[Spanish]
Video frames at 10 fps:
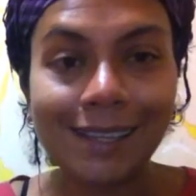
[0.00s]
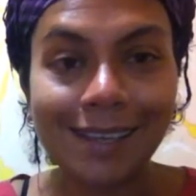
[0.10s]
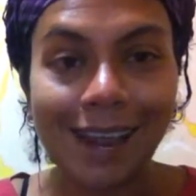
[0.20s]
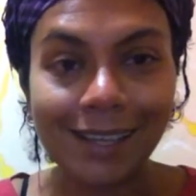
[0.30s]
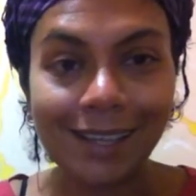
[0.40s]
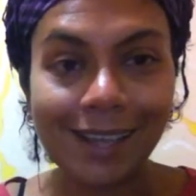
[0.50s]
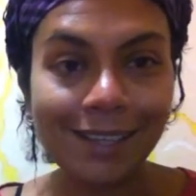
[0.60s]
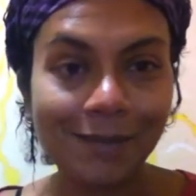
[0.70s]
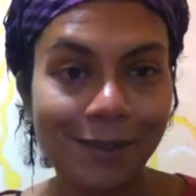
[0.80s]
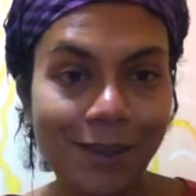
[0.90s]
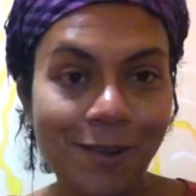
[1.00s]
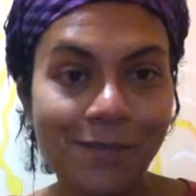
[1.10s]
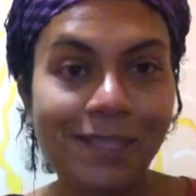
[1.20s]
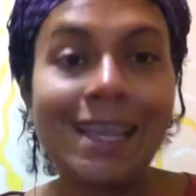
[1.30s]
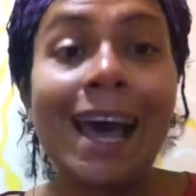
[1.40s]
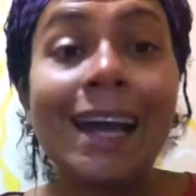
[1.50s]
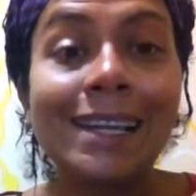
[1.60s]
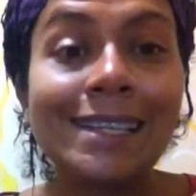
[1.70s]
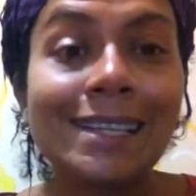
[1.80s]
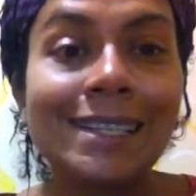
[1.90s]
las cartas y voy a comenzar.
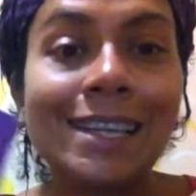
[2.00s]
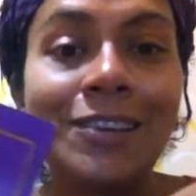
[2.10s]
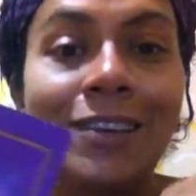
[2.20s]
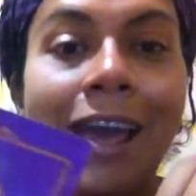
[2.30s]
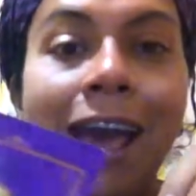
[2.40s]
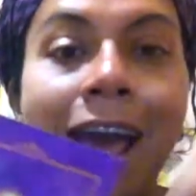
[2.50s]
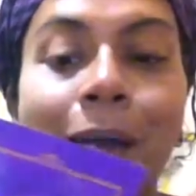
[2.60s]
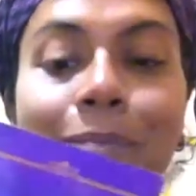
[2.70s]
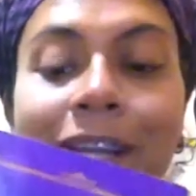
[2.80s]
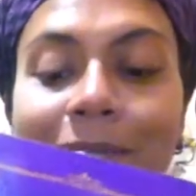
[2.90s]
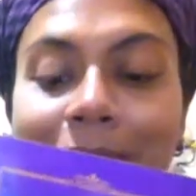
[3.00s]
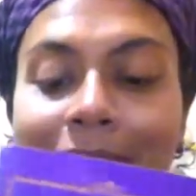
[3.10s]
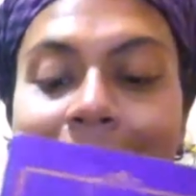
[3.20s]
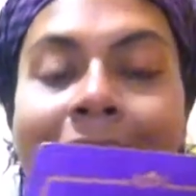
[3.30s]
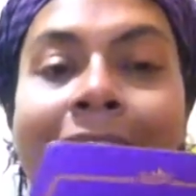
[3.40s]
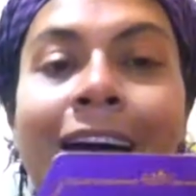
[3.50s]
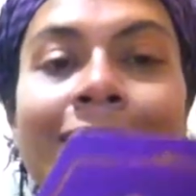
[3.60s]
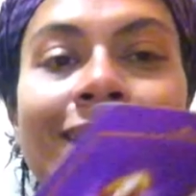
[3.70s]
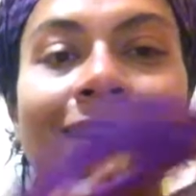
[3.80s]
Les enseño la primera.